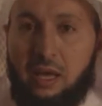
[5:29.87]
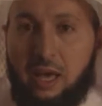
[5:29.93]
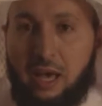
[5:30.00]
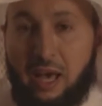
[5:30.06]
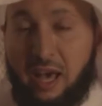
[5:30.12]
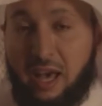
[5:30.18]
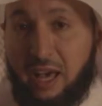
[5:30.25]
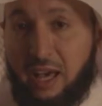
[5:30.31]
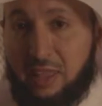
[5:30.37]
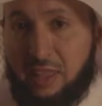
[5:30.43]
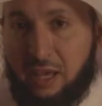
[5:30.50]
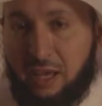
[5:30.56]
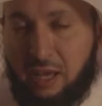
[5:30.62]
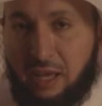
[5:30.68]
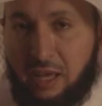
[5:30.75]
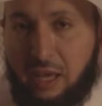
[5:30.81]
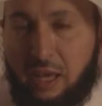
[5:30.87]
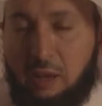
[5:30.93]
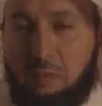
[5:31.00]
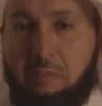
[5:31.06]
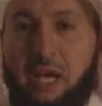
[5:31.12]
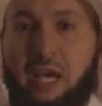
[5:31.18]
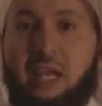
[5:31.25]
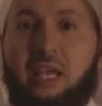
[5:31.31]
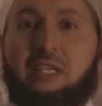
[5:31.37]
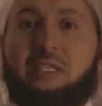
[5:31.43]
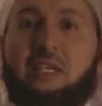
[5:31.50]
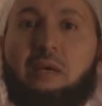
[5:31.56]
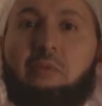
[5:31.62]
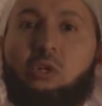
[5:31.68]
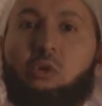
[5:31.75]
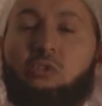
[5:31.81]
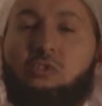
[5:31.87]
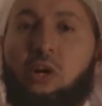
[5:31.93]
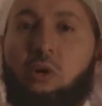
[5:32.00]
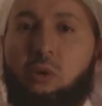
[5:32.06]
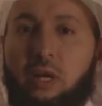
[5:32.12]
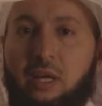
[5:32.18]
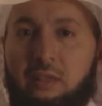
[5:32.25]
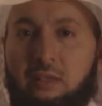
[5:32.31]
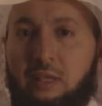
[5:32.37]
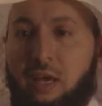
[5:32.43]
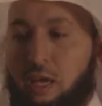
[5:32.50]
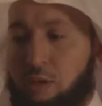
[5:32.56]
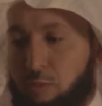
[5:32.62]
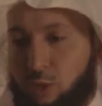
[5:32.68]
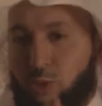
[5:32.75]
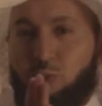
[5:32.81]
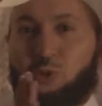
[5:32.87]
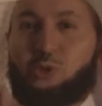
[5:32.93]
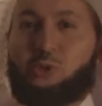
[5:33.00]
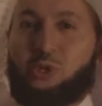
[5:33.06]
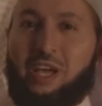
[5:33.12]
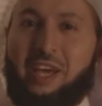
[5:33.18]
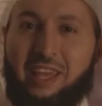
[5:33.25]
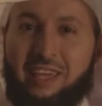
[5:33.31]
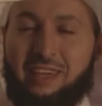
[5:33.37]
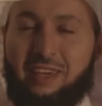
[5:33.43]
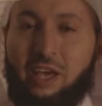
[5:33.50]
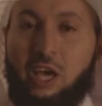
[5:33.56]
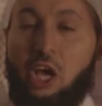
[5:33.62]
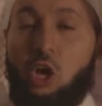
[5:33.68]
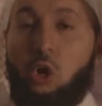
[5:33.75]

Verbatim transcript: هذا ما ليس منه فهو رد أي مردود عليه